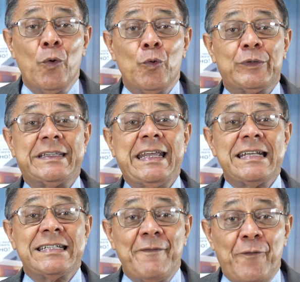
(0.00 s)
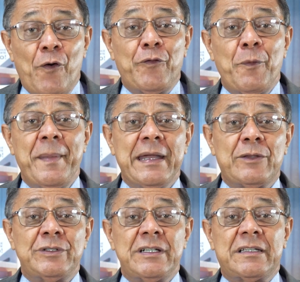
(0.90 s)
o
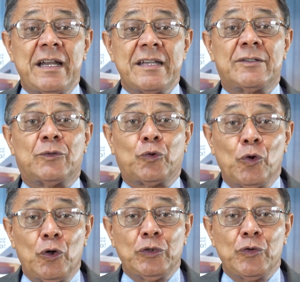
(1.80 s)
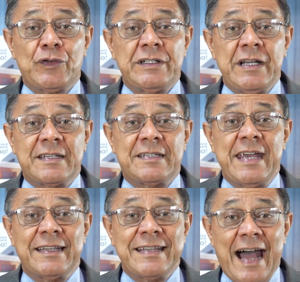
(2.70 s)
desenvolvimento de transtornos de
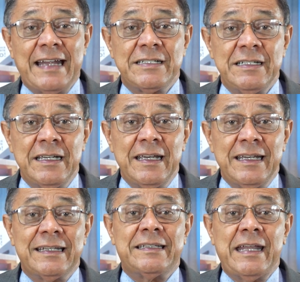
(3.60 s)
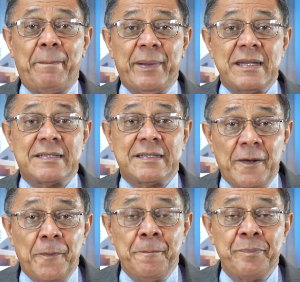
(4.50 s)
ansiedade,
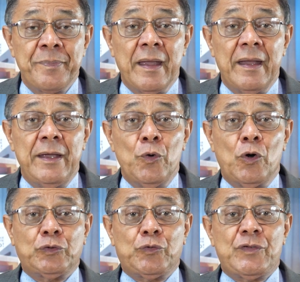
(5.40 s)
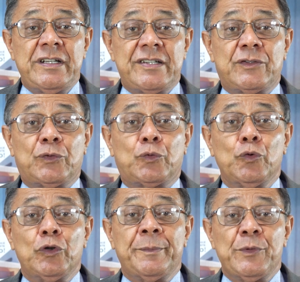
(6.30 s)
depressão e outros
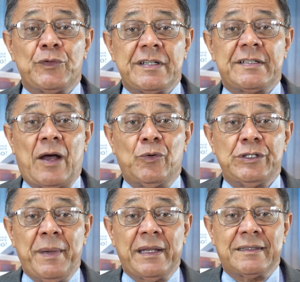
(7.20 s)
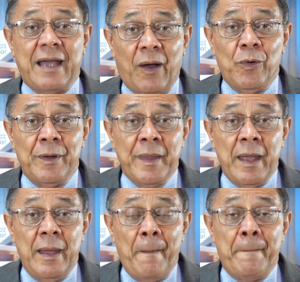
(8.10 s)
distúrbios de saúde mental,
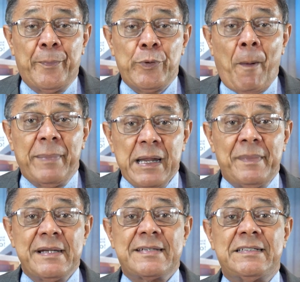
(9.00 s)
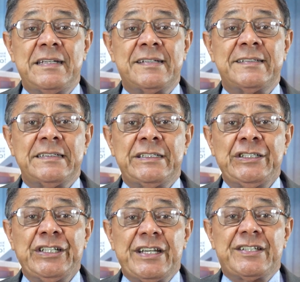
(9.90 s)
problemas
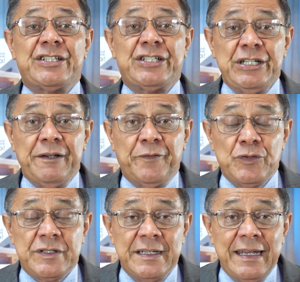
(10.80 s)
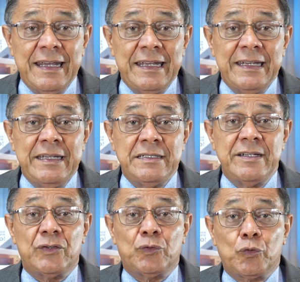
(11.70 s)
digestivos e
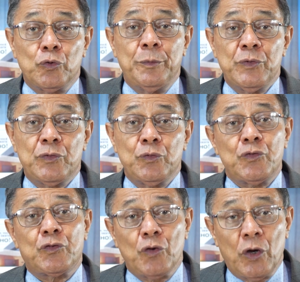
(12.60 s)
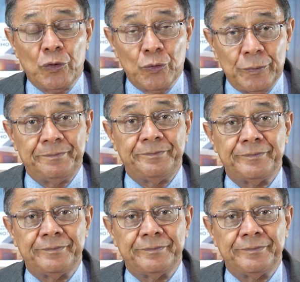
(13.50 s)
distúrbios do sono.